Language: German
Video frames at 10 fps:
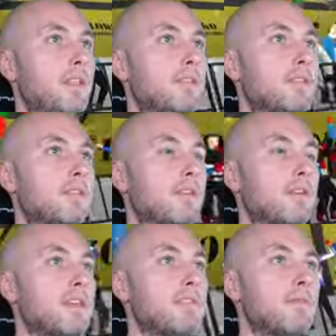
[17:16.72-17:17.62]
So, hier
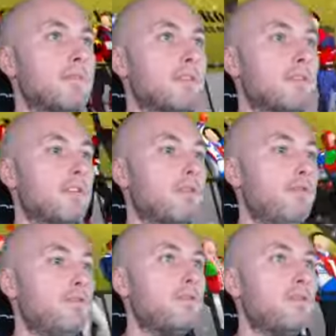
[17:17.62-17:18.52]
können wir erstmal ein bisschen
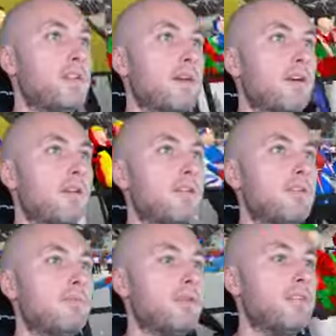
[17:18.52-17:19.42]
Luft holen, aber auch
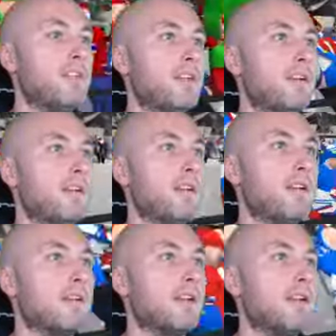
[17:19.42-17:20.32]
immer mal wieder
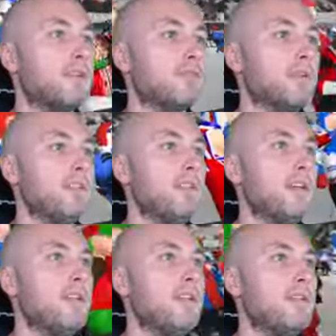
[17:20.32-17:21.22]
einen kleinen Sprint
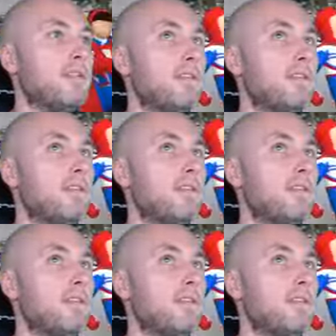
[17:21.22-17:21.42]
reinlegen.